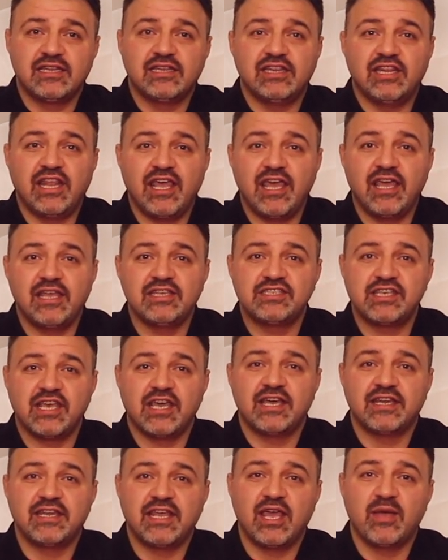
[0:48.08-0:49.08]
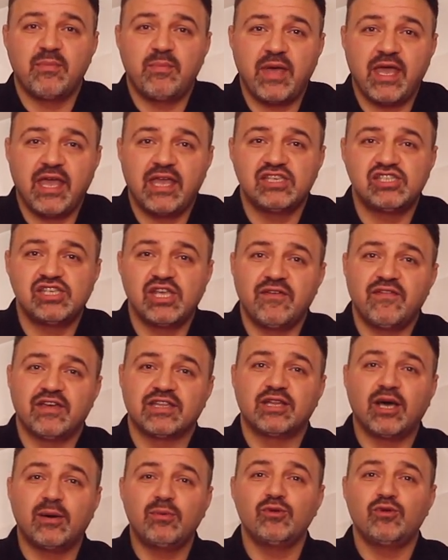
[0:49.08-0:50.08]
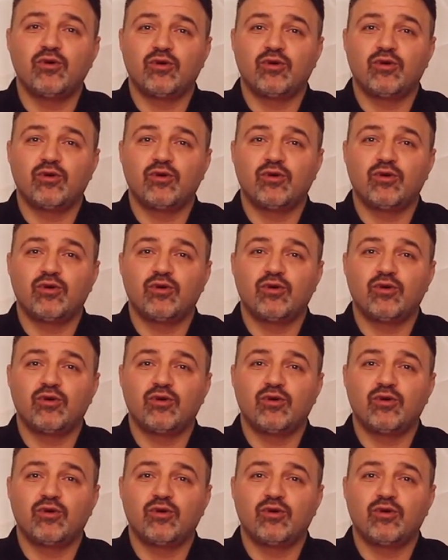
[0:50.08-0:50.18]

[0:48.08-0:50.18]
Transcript: NSRBC ve W